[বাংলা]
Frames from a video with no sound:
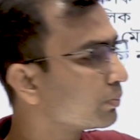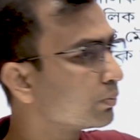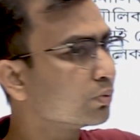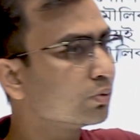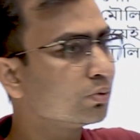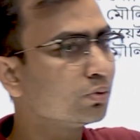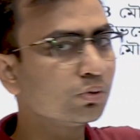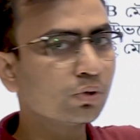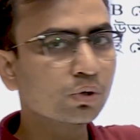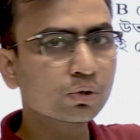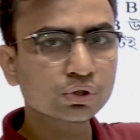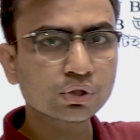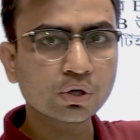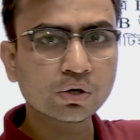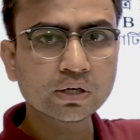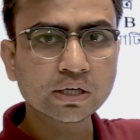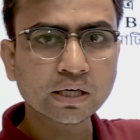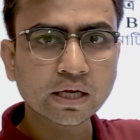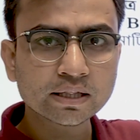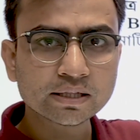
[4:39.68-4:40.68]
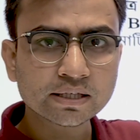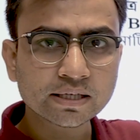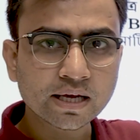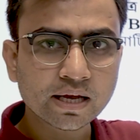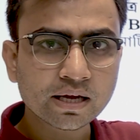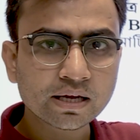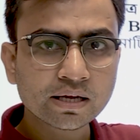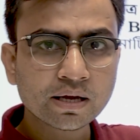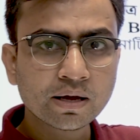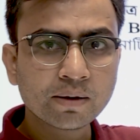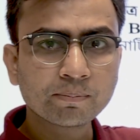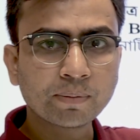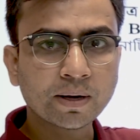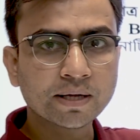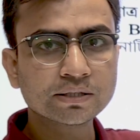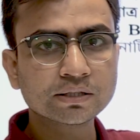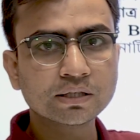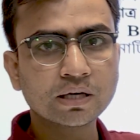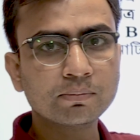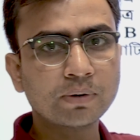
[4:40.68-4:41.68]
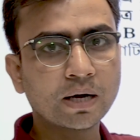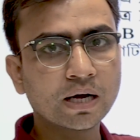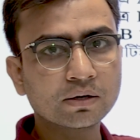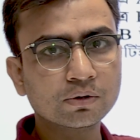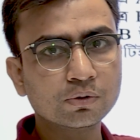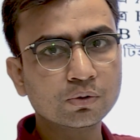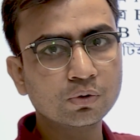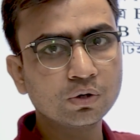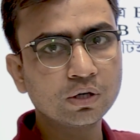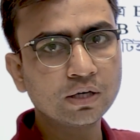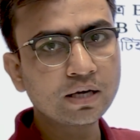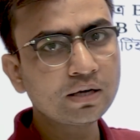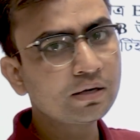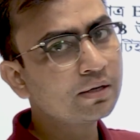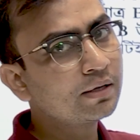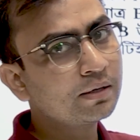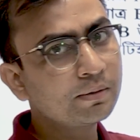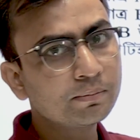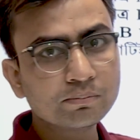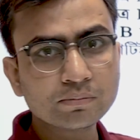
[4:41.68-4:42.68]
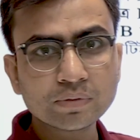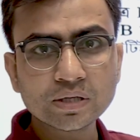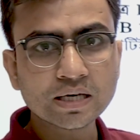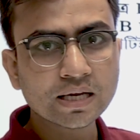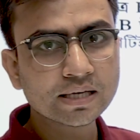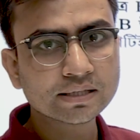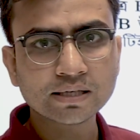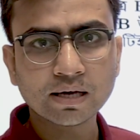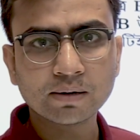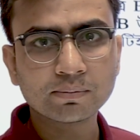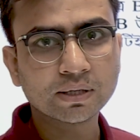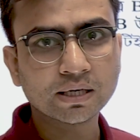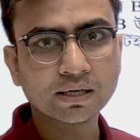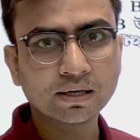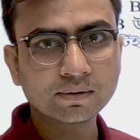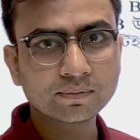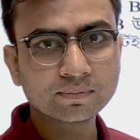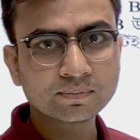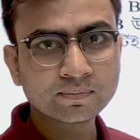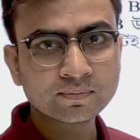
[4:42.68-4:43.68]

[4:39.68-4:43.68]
পূর্ণ সংখ্যা দিয়ে পাঁচকে ভাগ করলে মিলে যাবে না